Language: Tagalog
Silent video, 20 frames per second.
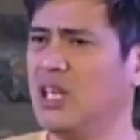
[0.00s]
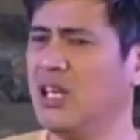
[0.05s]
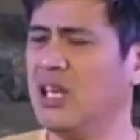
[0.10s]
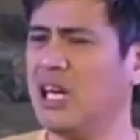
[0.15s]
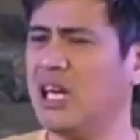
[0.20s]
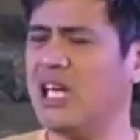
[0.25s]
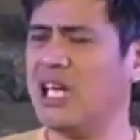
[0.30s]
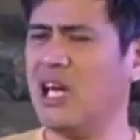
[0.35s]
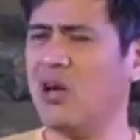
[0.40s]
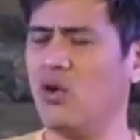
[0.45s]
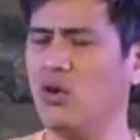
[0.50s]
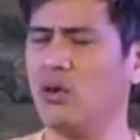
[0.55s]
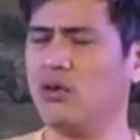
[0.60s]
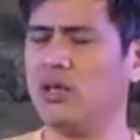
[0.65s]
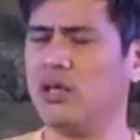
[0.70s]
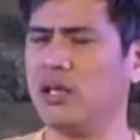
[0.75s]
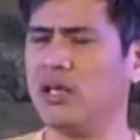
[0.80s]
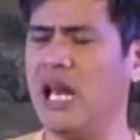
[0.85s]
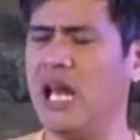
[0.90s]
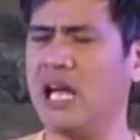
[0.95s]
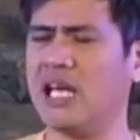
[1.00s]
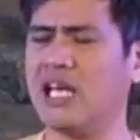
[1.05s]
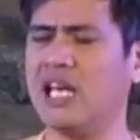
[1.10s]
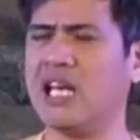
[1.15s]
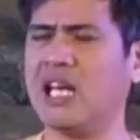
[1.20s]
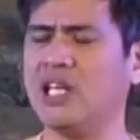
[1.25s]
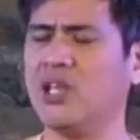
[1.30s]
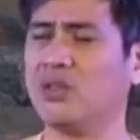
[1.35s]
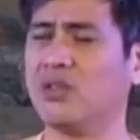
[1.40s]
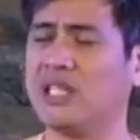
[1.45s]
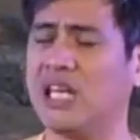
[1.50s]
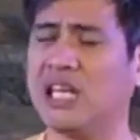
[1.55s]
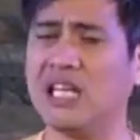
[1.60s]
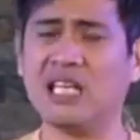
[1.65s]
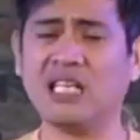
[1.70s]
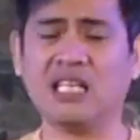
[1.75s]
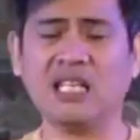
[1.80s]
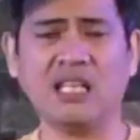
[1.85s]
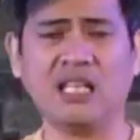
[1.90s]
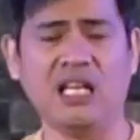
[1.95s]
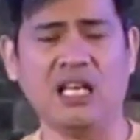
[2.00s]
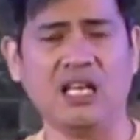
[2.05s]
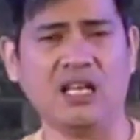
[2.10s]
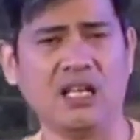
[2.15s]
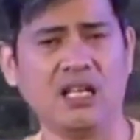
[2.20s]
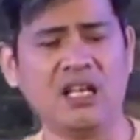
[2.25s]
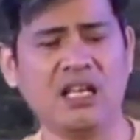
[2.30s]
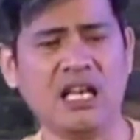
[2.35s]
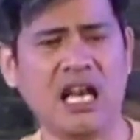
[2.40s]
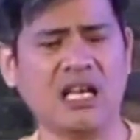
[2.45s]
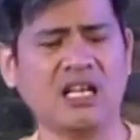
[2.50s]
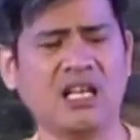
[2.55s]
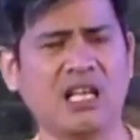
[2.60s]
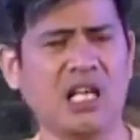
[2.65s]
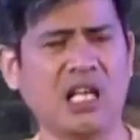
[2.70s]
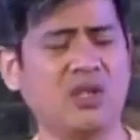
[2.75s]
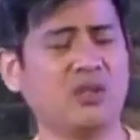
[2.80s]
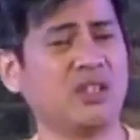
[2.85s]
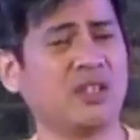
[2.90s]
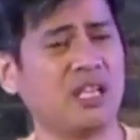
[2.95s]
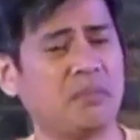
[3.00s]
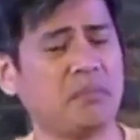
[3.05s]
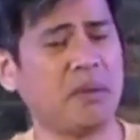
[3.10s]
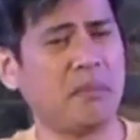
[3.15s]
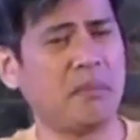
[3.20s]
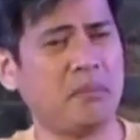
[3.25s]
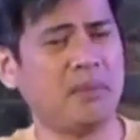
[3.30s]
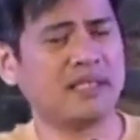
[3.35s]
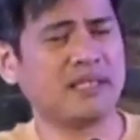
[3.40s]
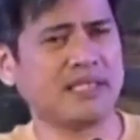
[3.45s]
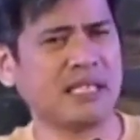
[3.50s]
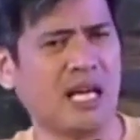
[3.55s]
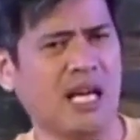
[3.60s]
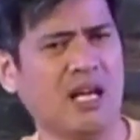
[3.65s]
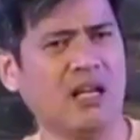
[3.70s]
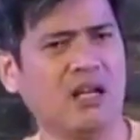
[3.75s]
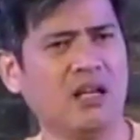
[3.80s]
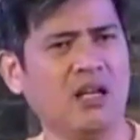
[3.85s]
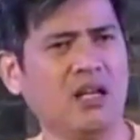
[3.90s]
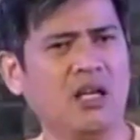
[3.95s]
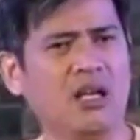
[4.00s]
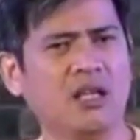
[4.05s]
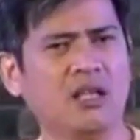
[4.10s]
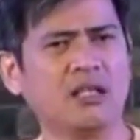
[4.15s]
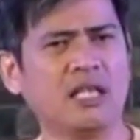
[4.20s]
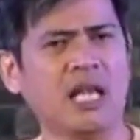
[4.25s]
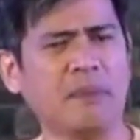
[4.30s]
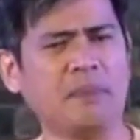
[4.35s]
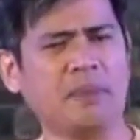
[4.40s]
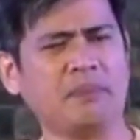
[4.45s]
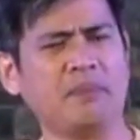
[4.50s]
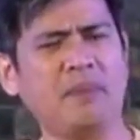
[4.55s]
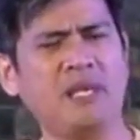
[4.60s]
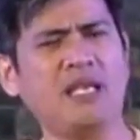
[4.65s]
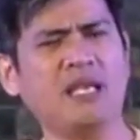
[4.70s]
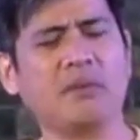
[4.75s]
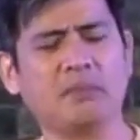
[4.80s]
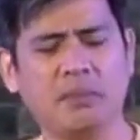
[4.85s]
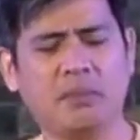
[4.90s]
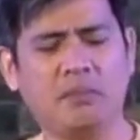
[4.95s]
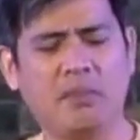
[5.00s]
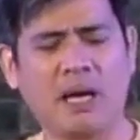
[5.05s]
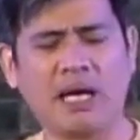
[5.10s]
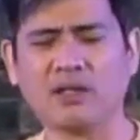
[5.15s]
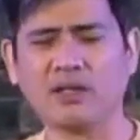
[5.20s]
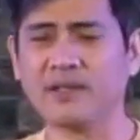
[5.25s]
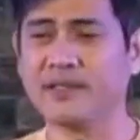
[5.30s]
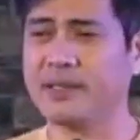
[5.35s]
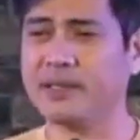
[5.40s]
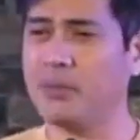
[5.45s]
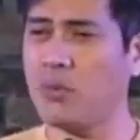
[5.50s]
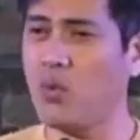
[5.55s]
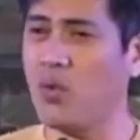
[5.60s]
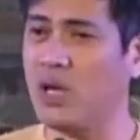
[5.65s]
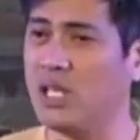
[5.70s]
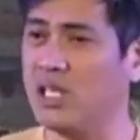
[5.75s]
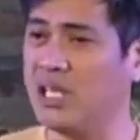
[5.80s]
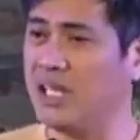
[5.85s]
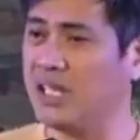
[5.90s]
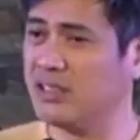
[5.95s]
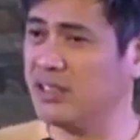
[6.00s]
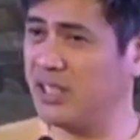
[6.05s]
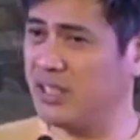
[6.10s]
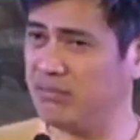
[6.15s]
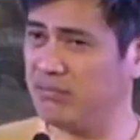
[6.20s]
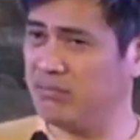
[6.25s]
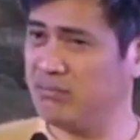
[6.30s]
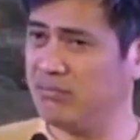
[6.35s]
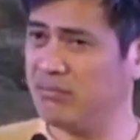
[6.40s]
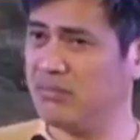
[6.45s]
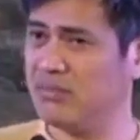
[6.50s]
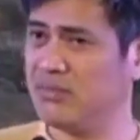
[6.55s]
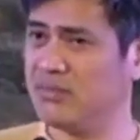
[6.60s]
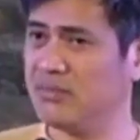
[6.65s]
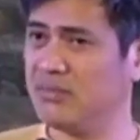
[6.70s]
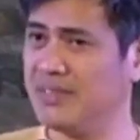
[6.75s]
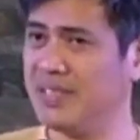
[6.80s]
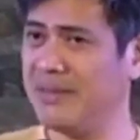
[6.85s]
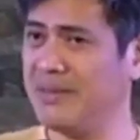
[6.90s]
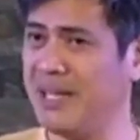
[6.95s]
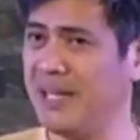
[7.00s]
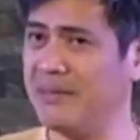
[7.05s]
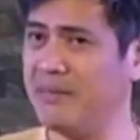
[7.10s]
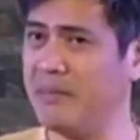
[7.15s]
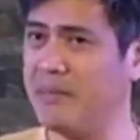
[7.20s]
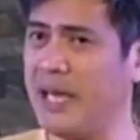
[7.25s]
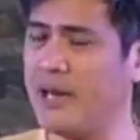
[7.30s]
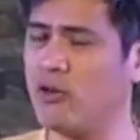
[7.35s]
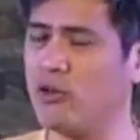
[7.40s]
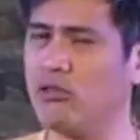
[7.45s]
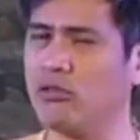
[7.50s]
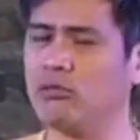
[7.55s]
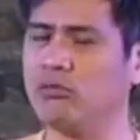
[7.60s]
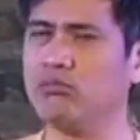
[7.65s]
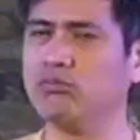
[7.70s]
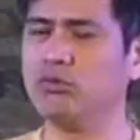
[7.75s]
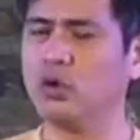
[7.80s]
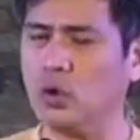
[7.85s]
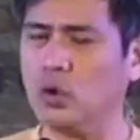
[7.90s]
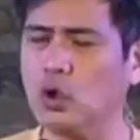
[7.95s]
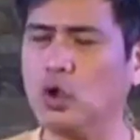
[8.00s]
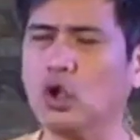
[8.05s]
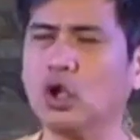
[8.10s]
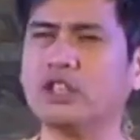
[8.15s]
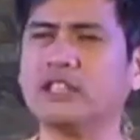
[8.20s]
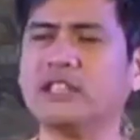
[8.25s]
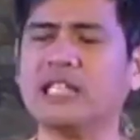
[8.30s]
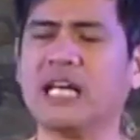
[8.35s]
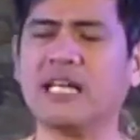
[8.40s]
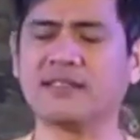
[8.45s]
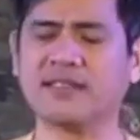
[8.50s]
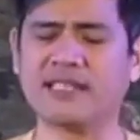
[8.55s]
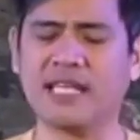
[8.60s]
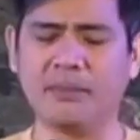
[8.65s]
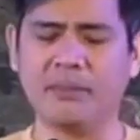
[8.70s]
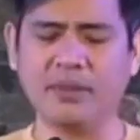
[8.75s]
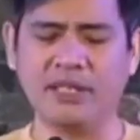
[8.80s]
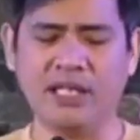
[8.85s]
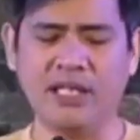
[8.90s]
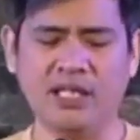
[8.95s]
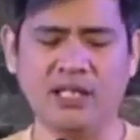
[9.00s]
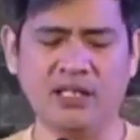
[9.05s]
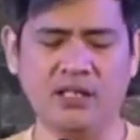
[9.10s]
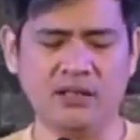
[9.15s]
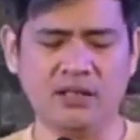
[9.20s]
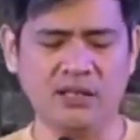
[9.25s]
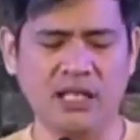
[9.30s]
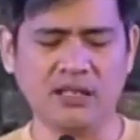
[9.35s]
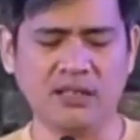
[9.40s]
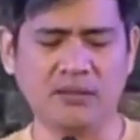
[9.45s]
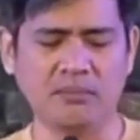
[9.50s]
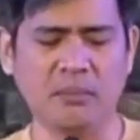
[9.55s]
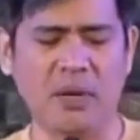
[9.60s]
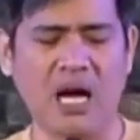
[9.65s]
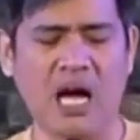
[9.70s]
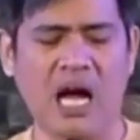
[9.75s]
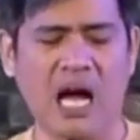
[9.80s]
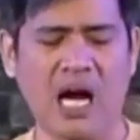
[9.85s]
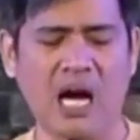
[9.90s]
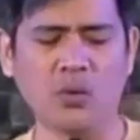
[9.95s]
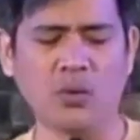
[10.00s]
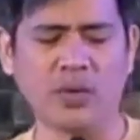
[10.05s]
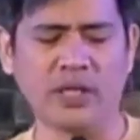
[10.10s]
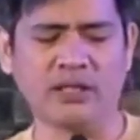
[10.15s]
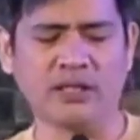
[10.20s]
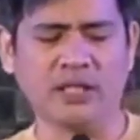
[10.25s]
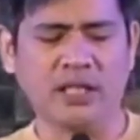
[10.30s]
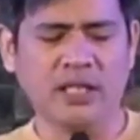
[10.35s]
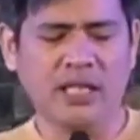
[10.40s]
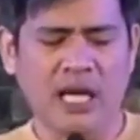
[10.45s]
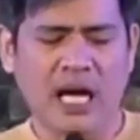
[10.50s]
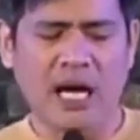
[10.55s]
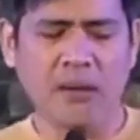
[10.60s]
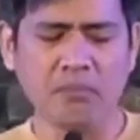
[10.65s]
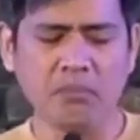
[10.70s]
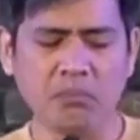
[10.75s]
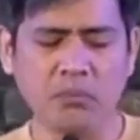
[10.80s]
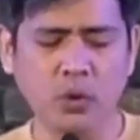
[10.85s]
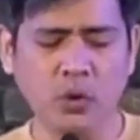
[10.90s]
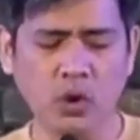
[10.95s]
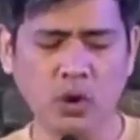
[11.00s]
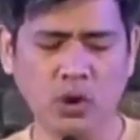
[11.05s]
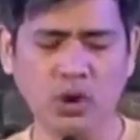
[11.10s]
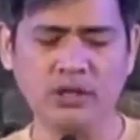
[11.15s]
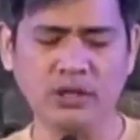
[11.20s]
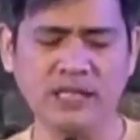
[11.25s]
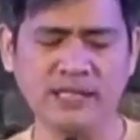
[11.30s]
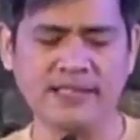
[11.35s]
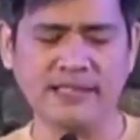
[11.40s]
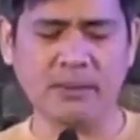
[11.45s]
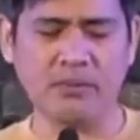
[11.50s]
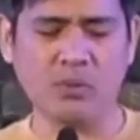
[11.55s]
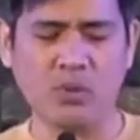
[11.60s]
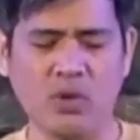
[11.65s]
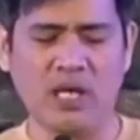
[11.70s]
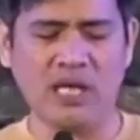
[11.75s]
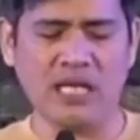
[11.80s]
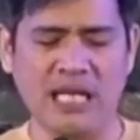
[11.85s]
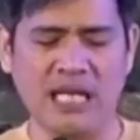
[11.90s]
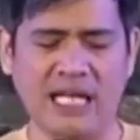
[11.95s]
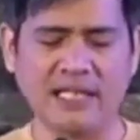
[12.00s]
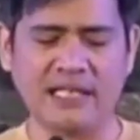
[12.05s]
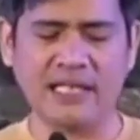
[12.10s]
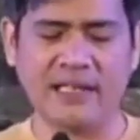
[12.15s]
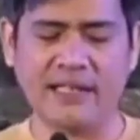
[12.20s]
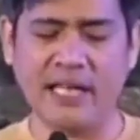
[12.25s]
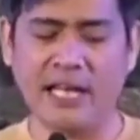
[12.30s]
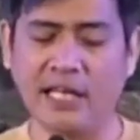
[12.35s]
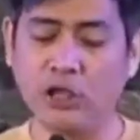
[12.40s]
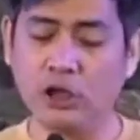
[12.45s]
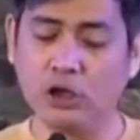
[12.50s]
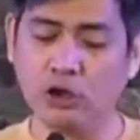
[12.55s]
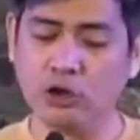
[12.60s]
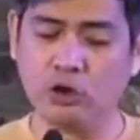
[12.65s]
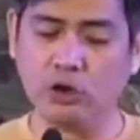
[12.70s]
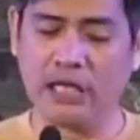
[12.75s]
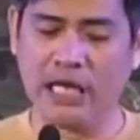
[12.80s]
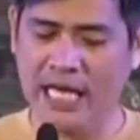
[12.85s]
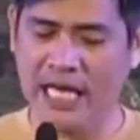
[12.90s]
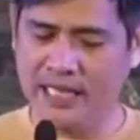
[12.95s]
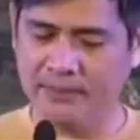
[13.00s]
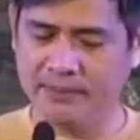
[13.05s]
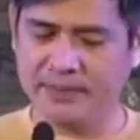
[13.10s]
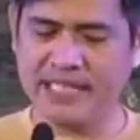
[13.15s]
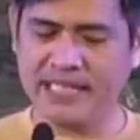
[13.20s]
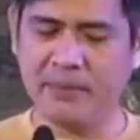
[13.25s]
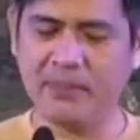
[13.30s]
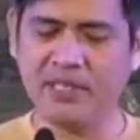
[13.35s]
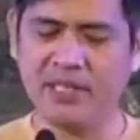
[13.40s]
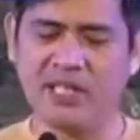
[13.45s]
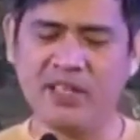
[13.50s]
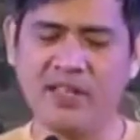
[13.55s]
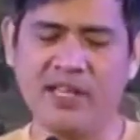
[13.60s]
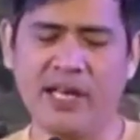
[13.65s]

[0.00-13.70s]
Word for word: Kaya kung lagi kayong nakikinig, lagi kayong nagbabasa, dapat may nagbabago sa buhay natin. Diba? Merong dulot yan, sabi ni ng mga awit, ang dulot niyan sa buhay natin ay new life. Sabi ni D.